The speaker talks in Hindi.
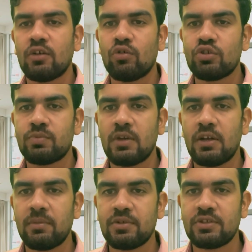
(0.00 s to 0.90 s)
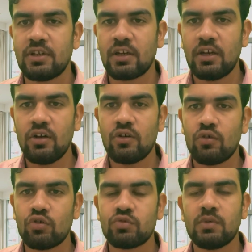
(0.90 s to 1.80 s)
कोई स्पेलिंग मिस्टेक है
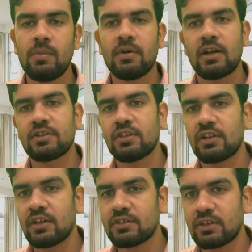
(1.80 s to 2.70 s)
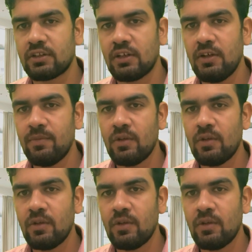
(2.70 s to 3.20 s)
उसमें आप करेक्शन कर सकते हैं